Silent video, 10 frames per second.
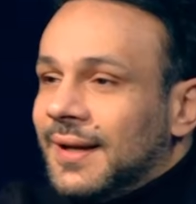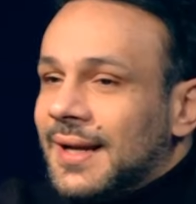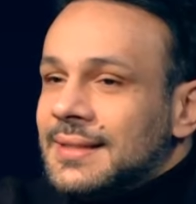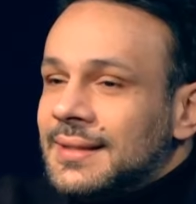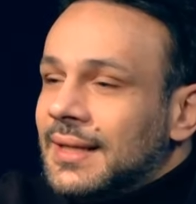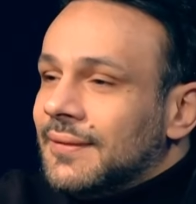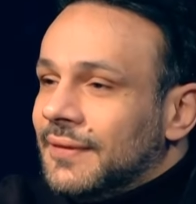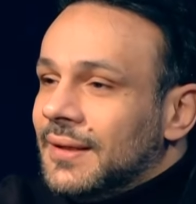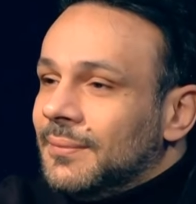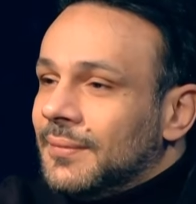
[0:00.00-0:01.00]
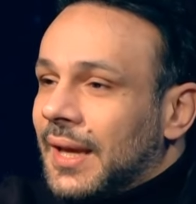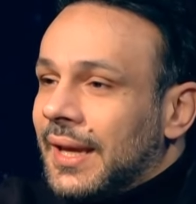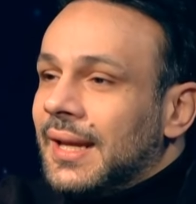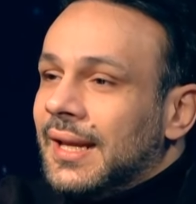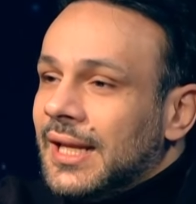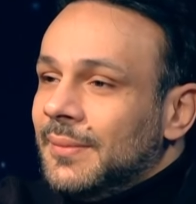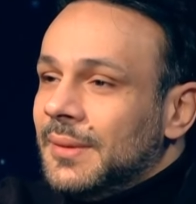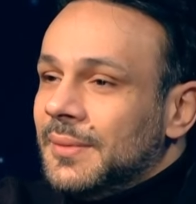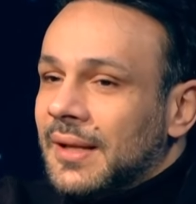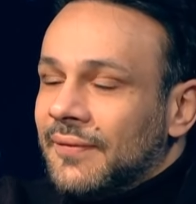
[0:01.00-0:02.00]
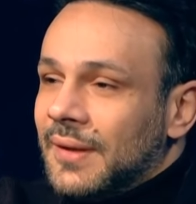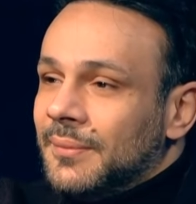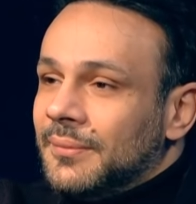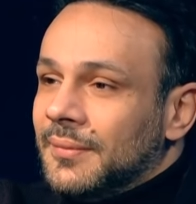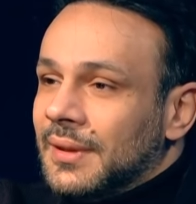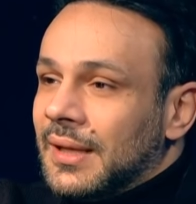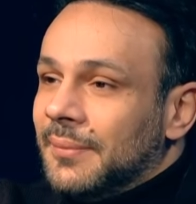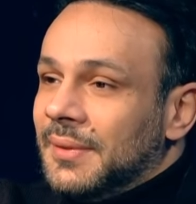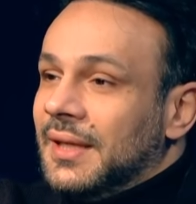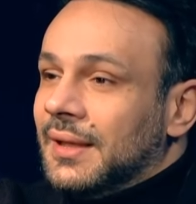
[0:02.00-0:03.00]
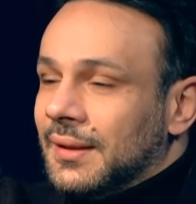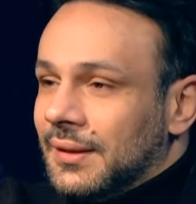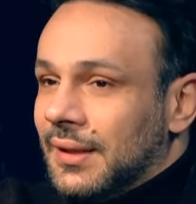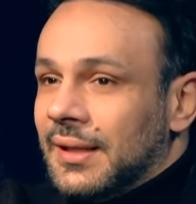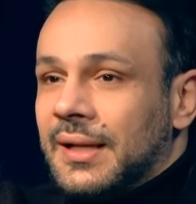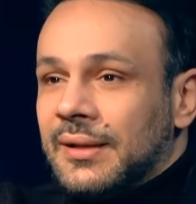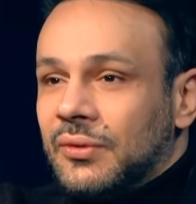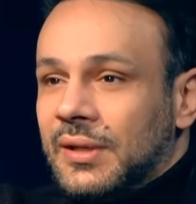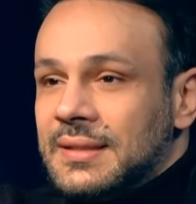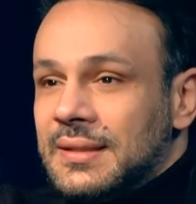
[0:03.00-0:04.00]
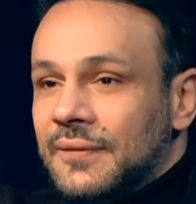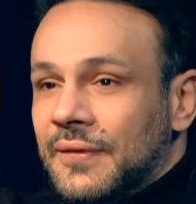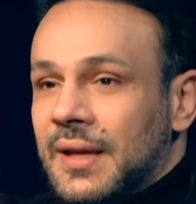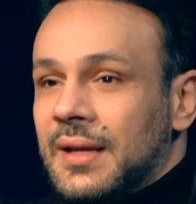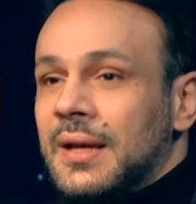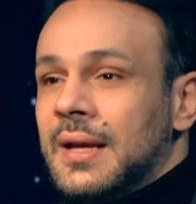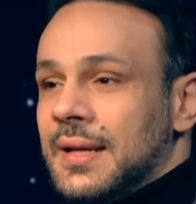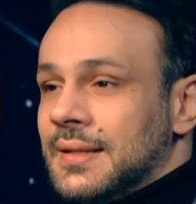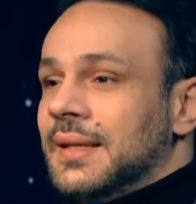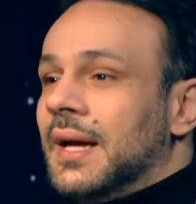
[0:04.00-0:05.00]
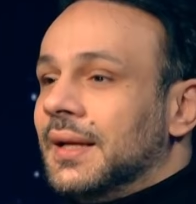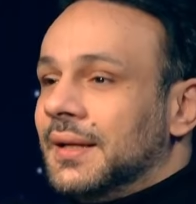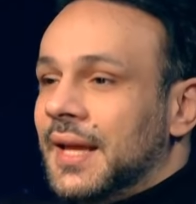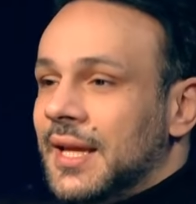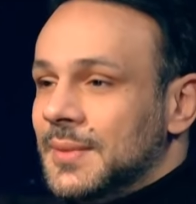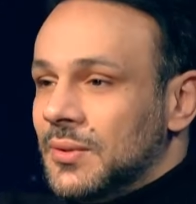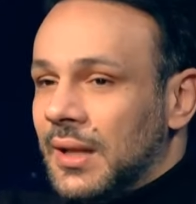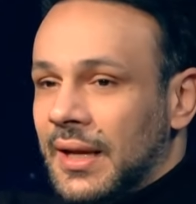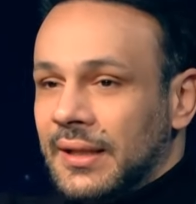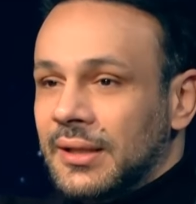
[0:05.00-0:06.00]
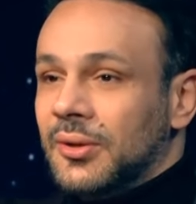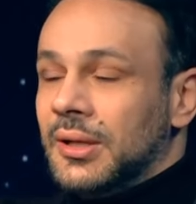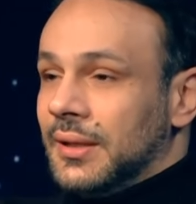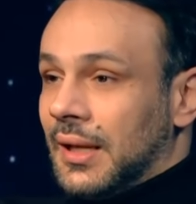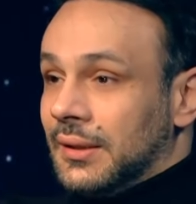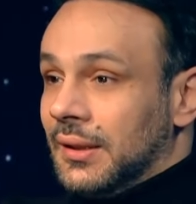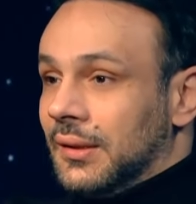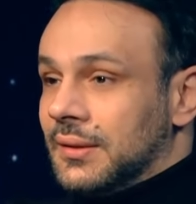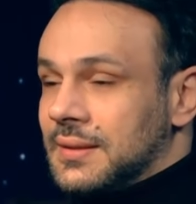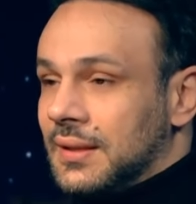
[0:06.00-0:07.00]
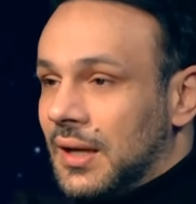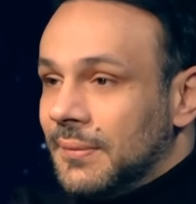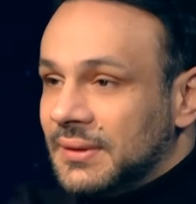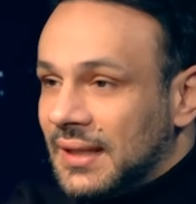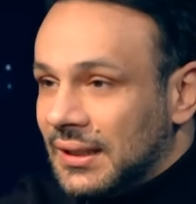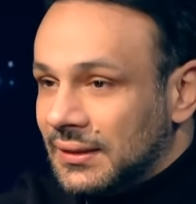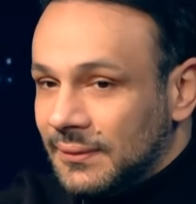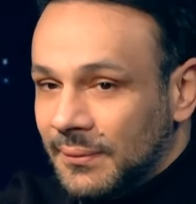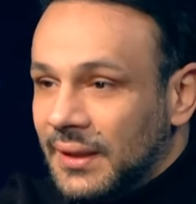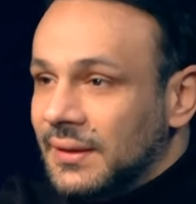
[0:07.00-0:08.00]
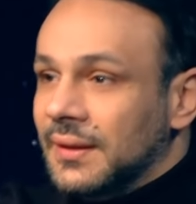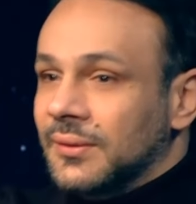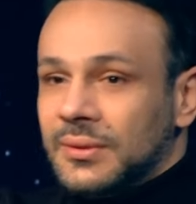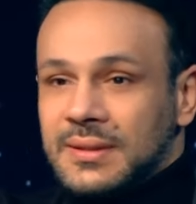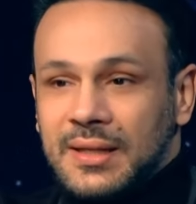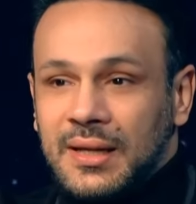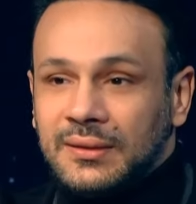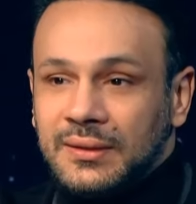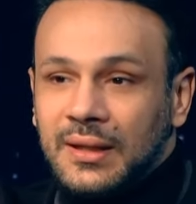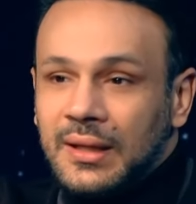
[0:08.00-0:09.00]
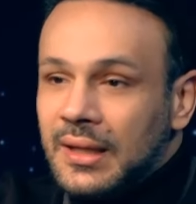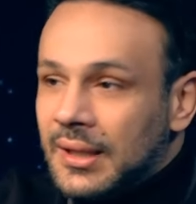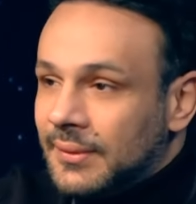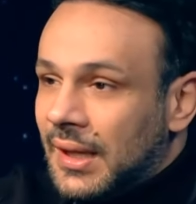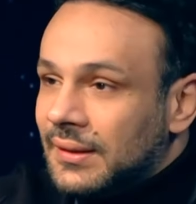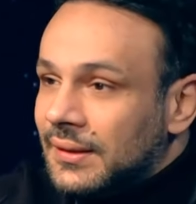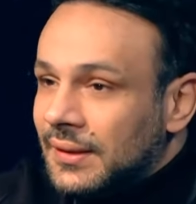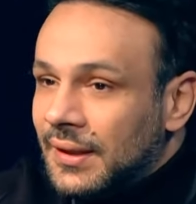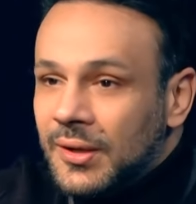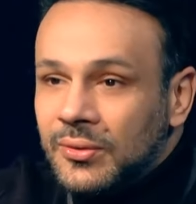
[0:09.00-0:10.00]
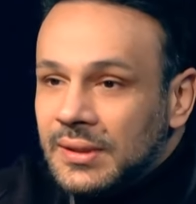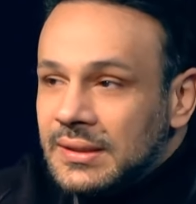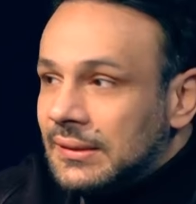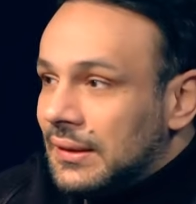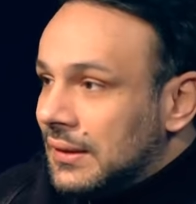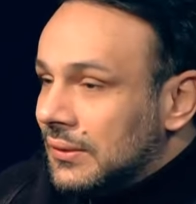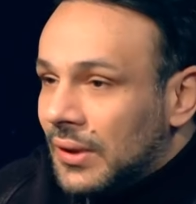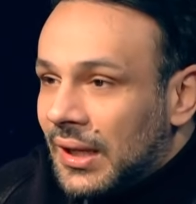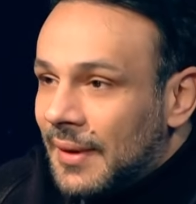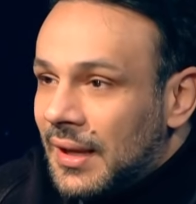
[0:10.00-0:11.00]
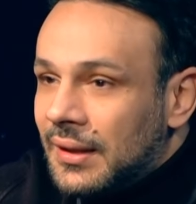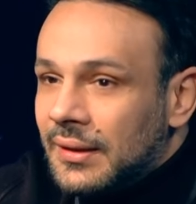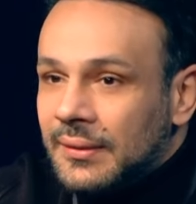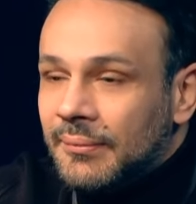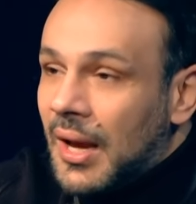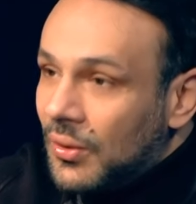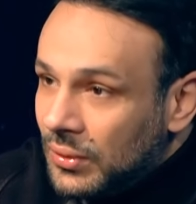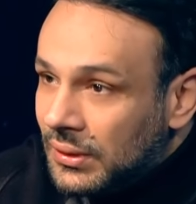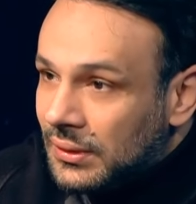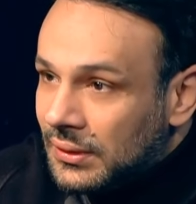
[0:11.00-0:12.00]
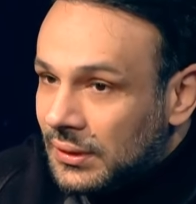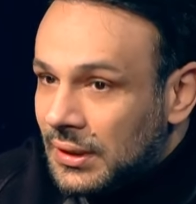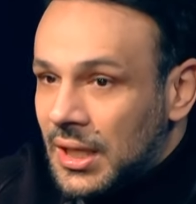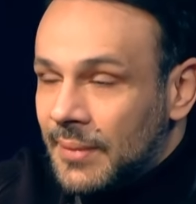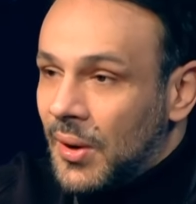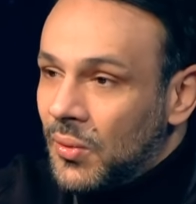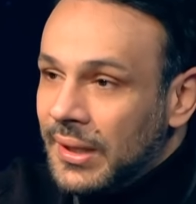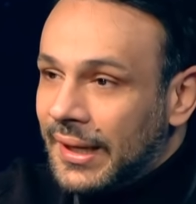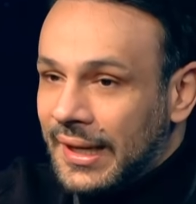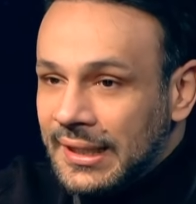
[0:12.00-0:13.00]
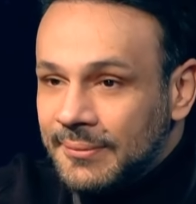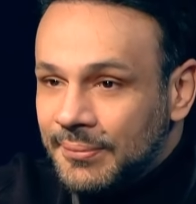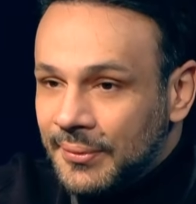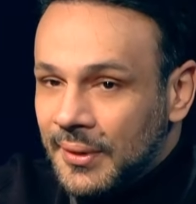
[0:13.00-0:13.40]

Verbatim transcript: انا حاسس ان احنا في فيلم خيال علمي من افلام امريكا اللي هي كانت تحس ان فيها زي هانجر جيمز والحاجات اللي هو يعني التصريحات بتاعت بايدن وتصريحات بتاعت نتنياهو والناس دي انتوا يا جماعه معقول معقول الكذب